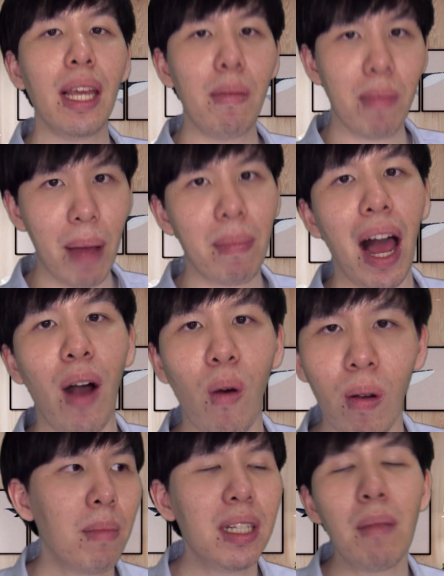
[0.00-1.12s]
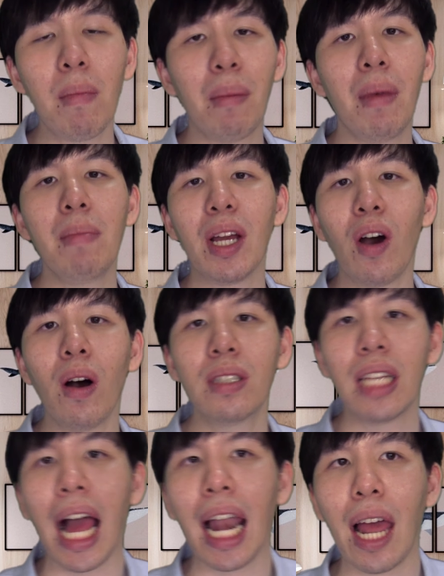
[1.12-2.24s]
ยิ้มกับเรา ไม่ใช่มันไม่มีข้อ
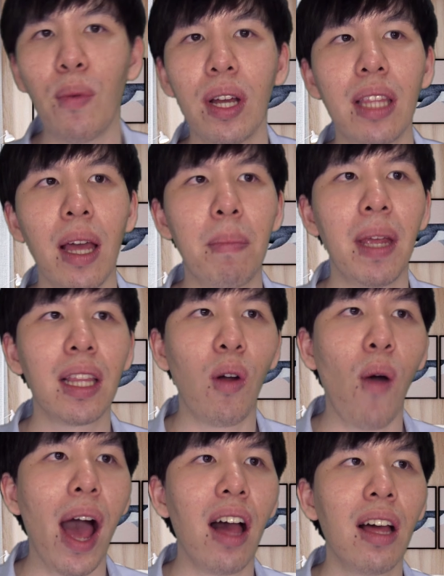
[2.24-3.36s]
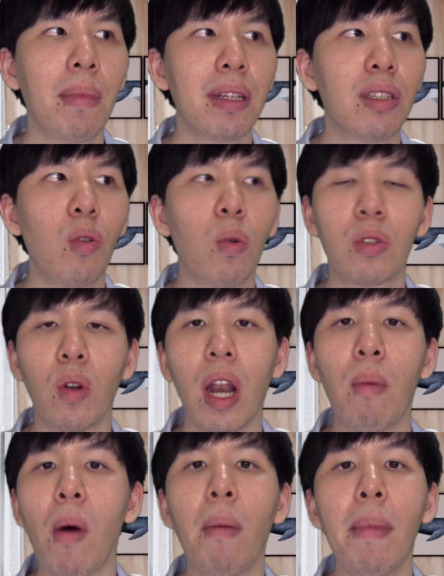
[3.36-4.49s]
เสียอะไรเว้ยแต่เพียงแต่ว่ามันสนุกจนเรา
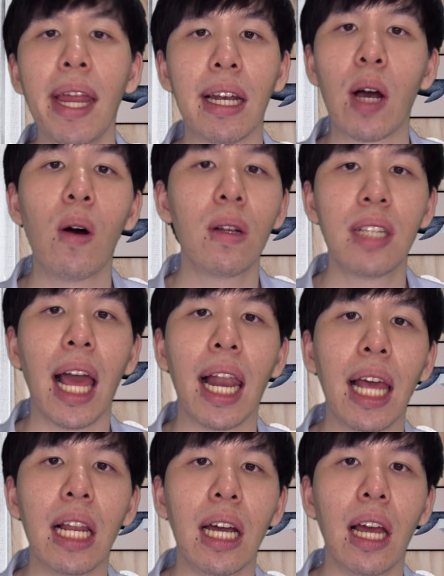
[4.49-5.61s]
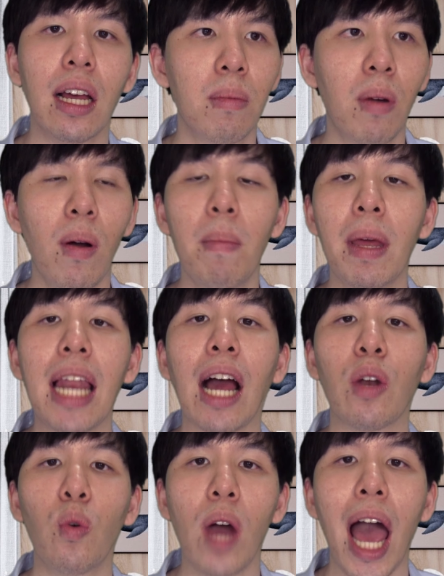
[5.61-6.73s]
มองไม่เห็นข้อเสียอะไรเลย เพราะว่าเป็นหนัง
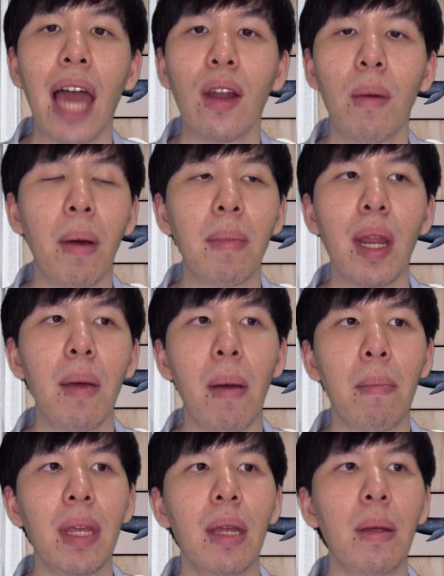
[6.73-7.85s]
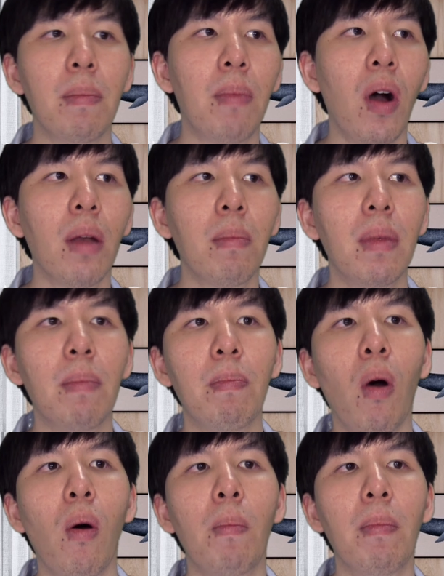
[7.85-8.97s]
ดูง่ายด้วยมันไม่ได้แบบมีพอดมีป
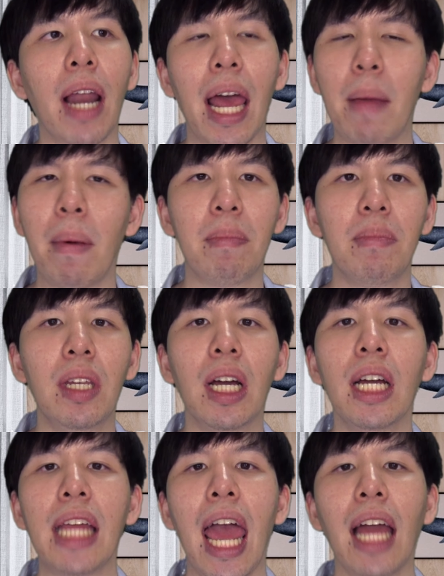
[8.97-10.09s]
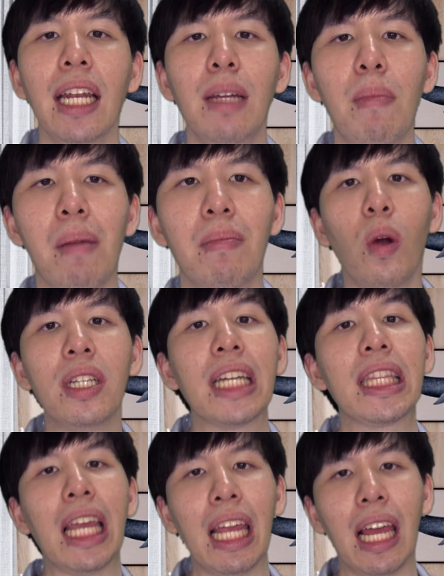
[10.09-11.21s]
มอะไรแบบเยอะแยะที่แบบควรจะ
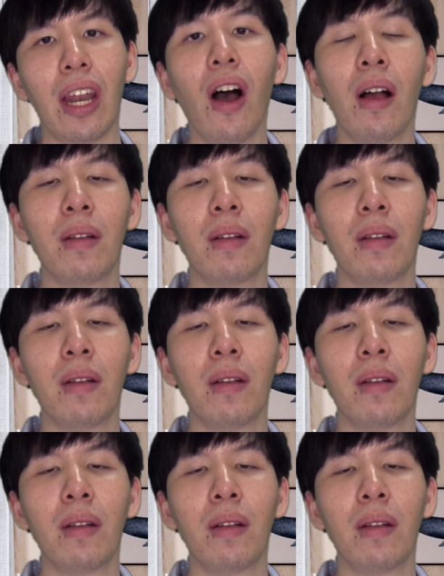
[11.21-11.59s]
ติเนาะ